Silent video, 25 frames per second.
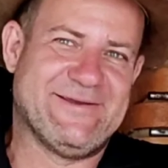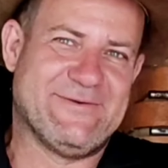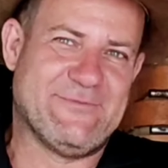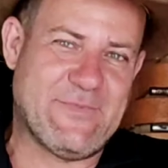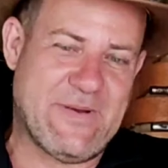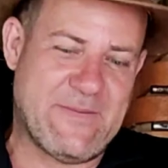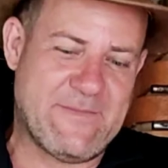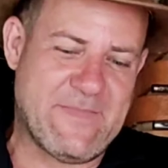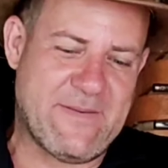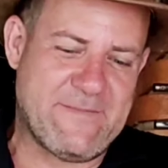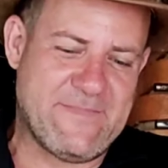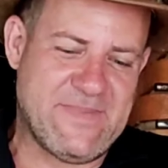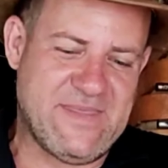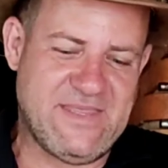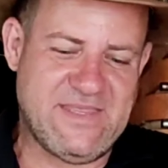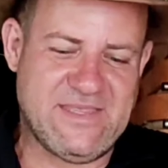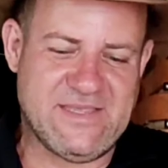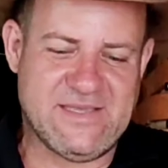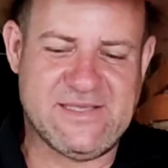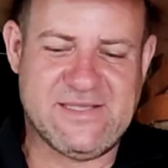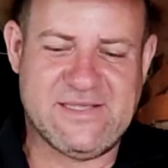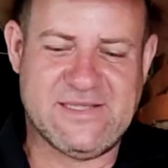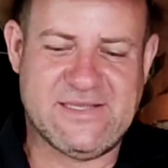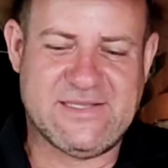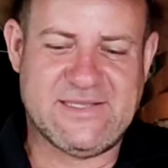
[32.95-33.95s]
Uma
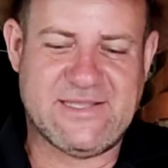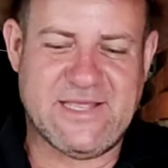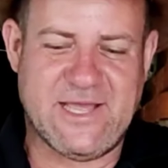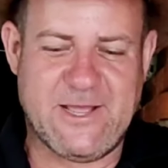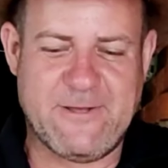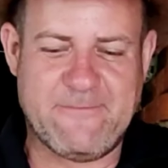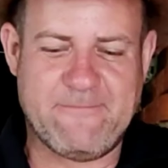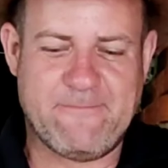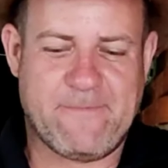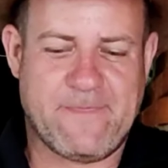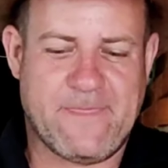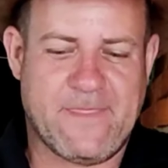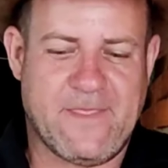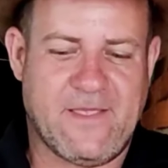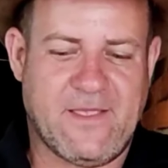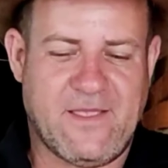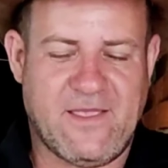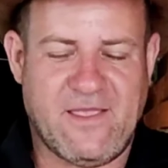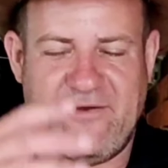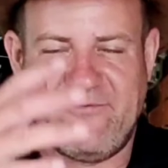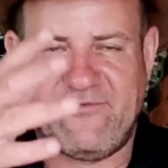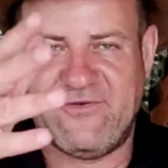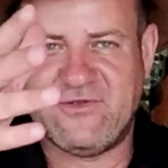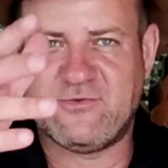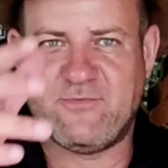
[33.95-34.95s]
maminha, tá?
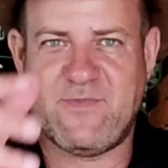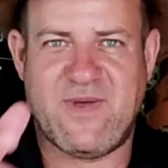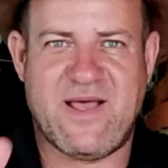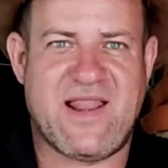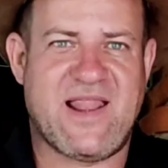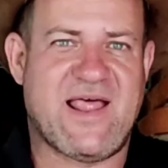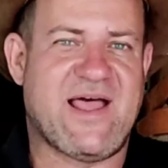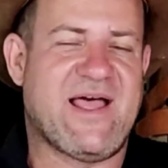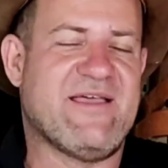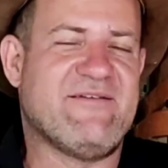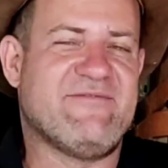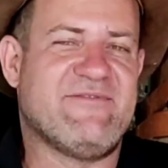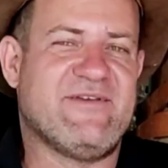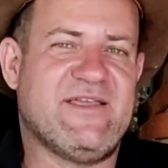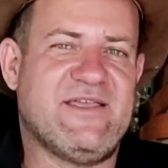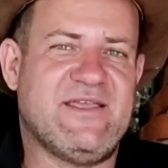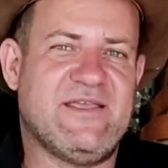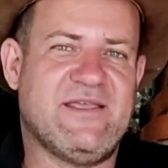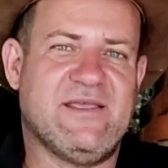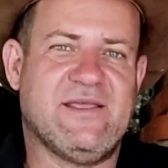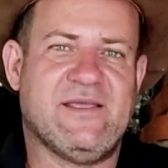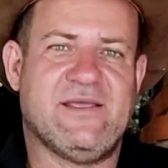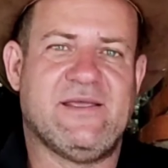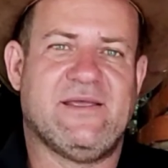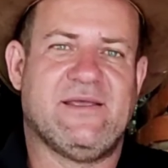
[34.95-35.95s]
É, eu fiz uma live
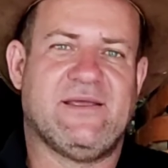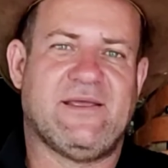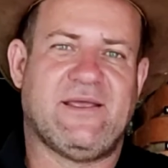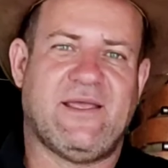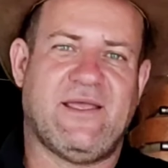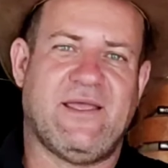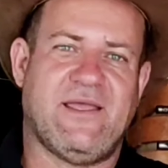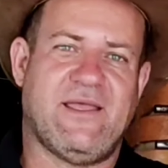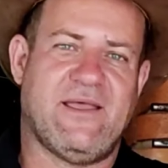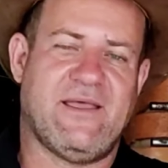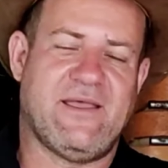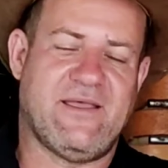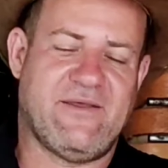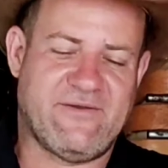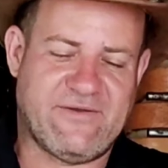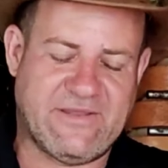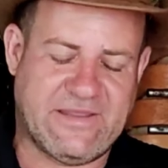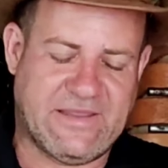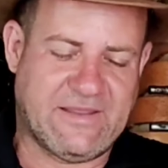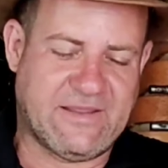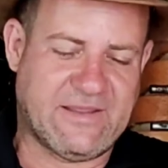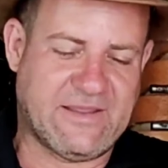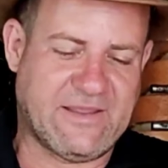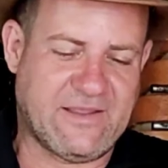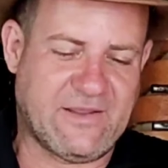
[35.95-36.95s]
aí
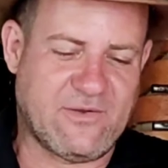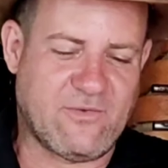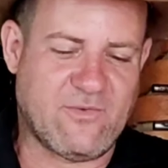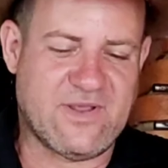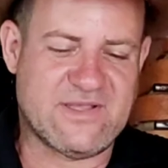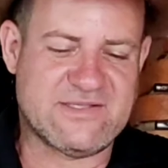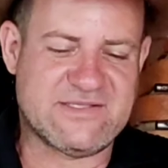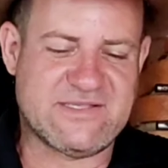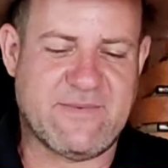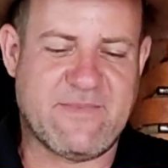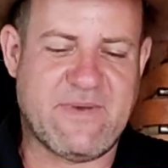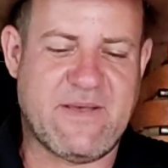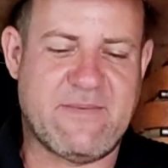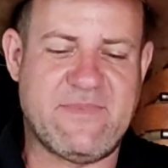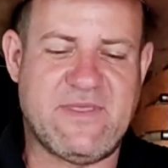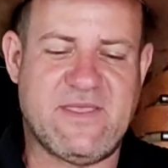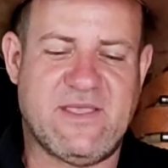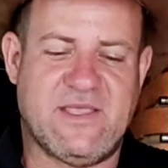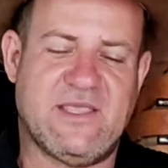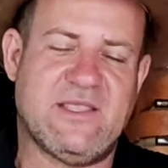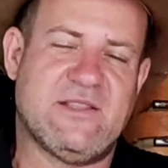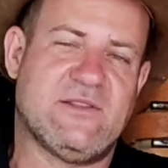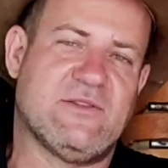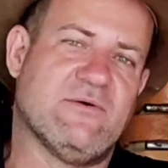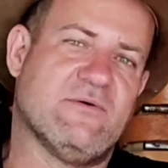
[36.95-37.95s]
é, é, com essa
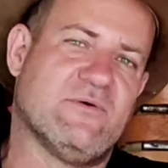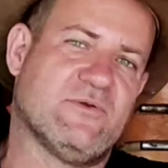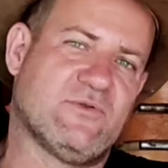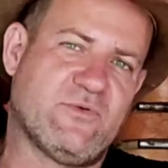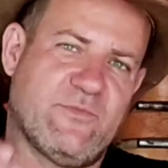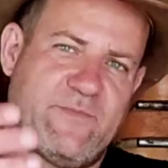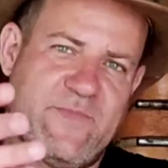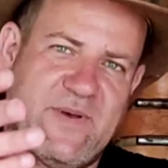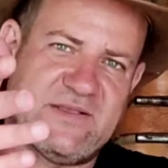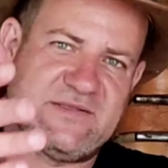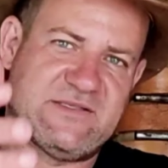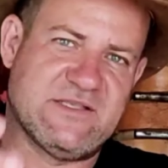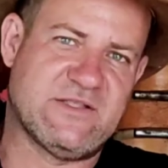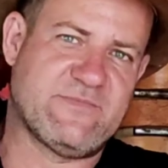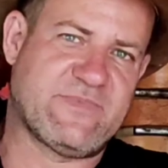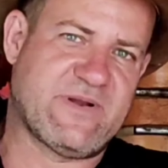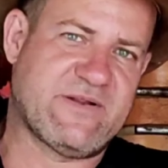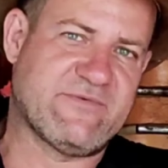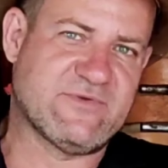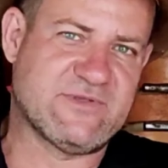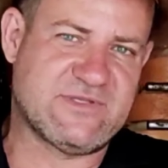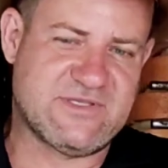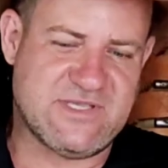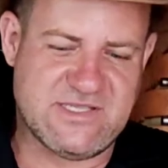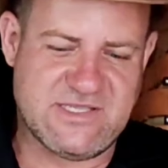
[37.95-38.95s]
maminha aqui, então eu tô passando
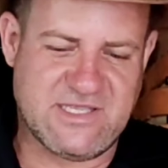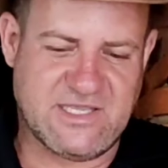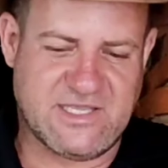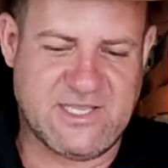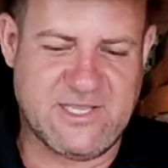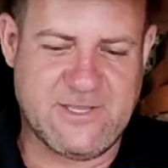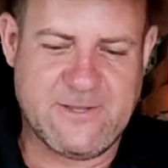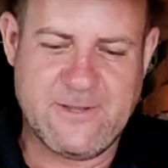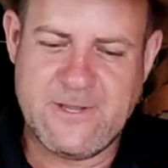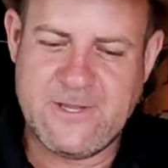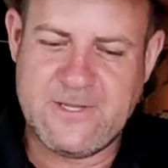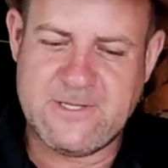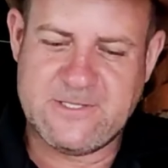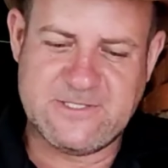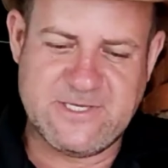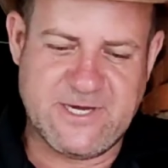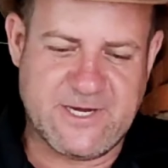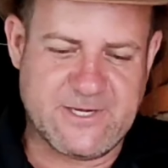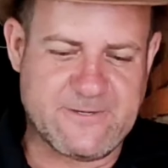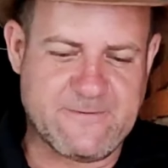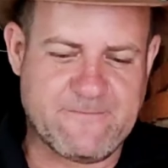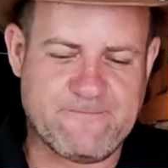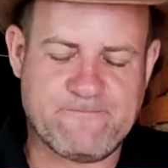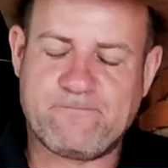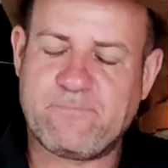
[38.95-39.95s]
para vocês aqui,
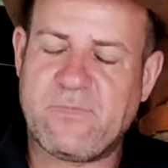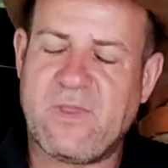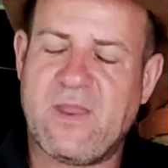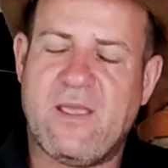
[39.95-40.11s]
certo?